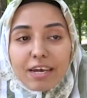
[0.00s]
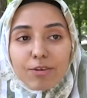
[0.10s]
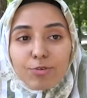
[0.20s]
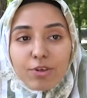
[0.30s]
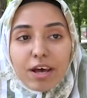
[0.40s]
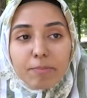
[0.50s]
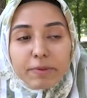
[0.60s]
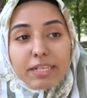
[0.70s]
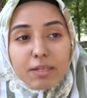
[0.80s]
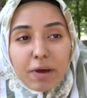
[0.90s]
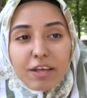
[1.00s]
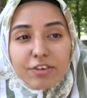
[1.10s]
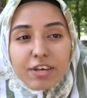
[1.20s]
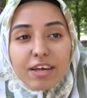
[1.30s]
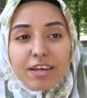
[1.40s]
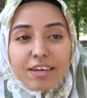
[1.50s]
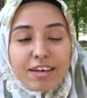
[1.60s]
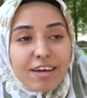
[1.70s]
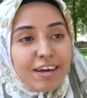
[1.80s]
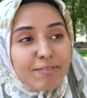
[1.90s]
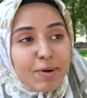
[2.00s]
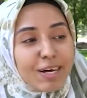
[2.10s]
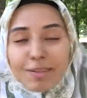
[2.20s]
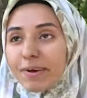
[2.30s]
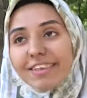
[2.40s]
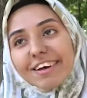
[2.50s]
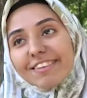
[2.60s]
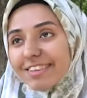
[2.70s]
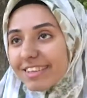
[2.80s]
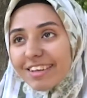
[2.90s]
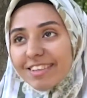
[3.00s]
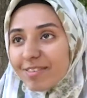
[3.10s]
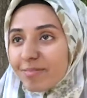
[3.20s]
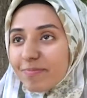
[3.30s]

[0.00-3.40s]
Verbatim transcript: Yani güzel bir yıldı bence. Bakalım heyecanlıyız yani.